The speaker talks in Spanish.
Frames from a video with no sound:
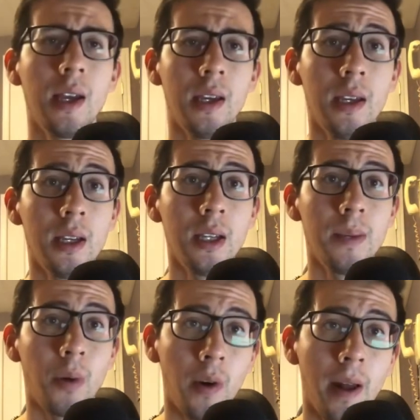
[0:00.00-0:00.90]
y
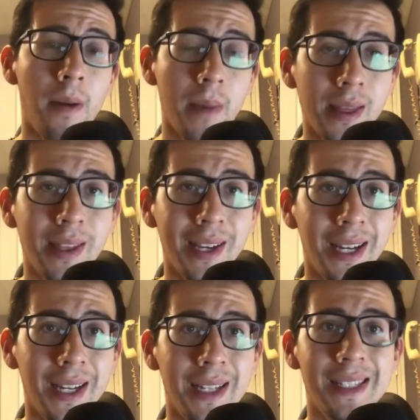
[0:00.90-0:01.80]

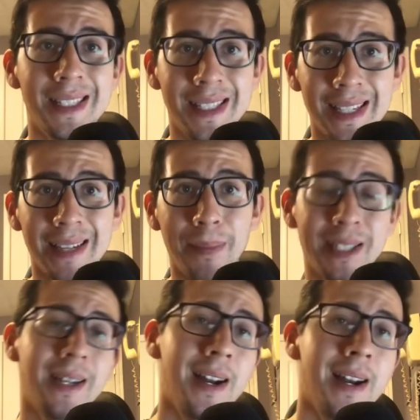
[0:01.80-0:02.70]
probablemente se
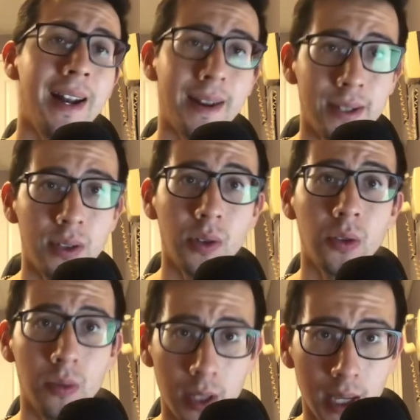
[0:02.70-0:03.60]
pasarán el resto de
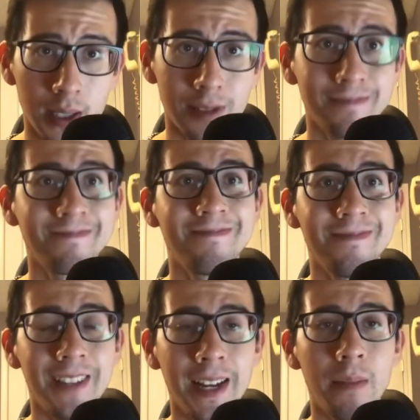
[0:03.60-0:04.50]
sus vidas
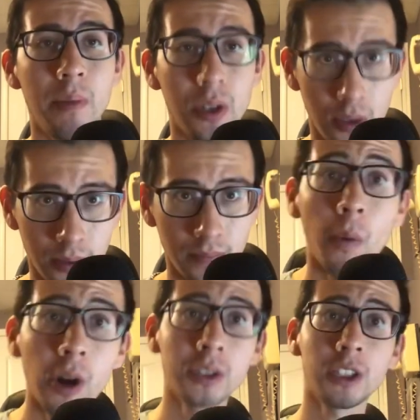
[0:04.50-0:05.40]
en prisión.
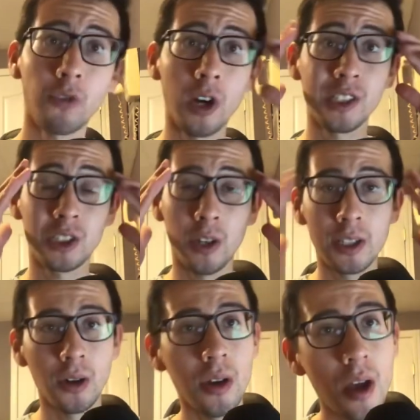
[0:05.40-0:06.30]
Bueno, estas fueron las historias
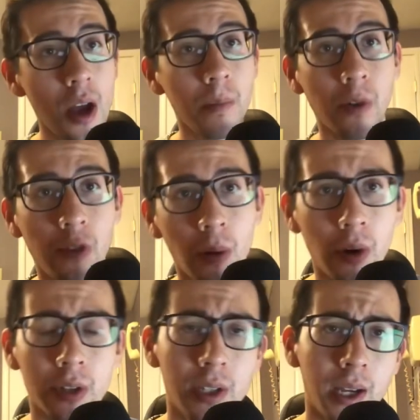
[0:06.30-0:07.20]
de hoy. Por favor,
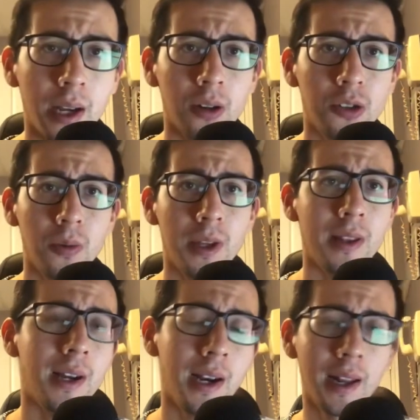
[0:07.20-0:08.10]
no se olviden
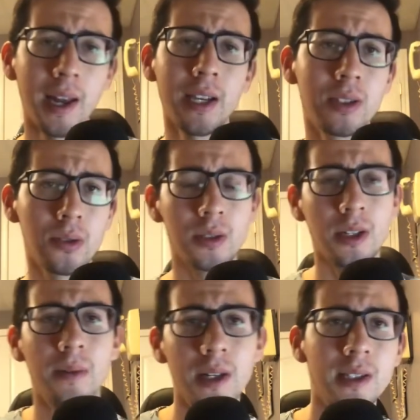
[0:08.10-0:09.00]
darle like,
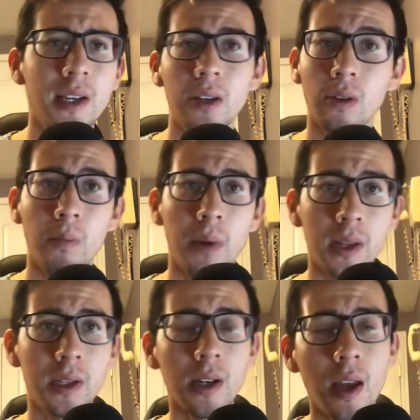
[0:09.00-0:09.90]
suscribirse y
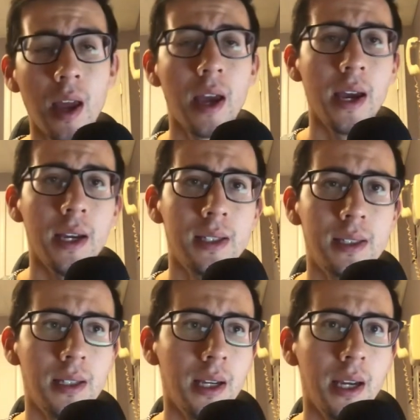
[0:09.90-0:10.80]
compartir.
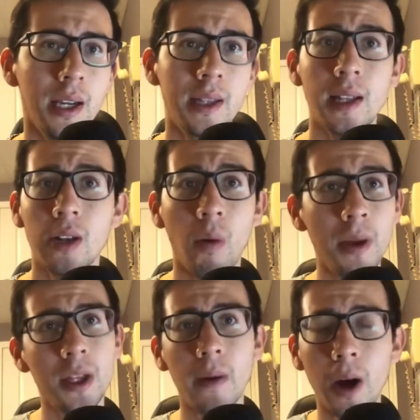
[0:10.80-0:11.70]
Este,
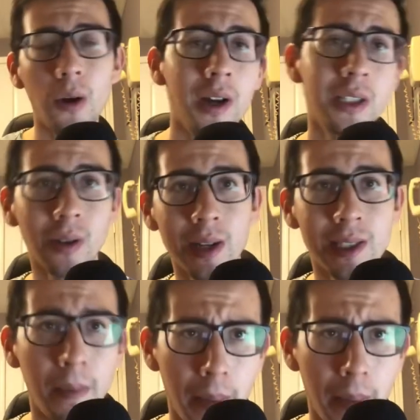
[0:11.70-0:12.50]
comenten abajo de las historias que